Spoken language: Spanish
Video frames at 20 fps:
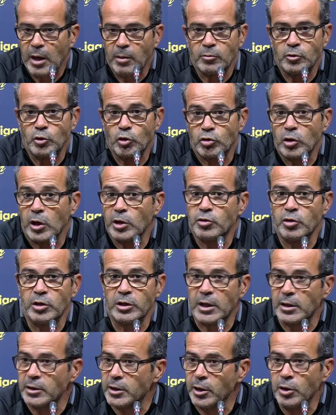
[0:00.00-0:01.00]
dos ocasiones
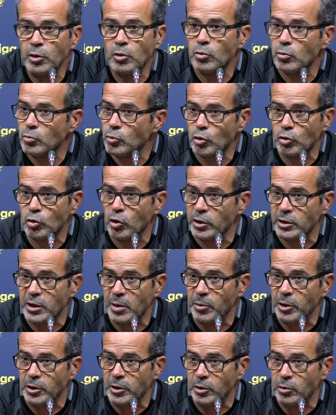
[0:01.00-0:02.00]
que han tenido, dos goles que han
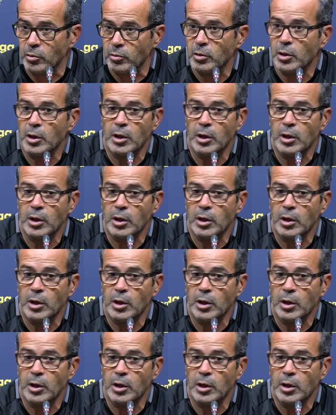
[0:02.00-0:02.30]
metido.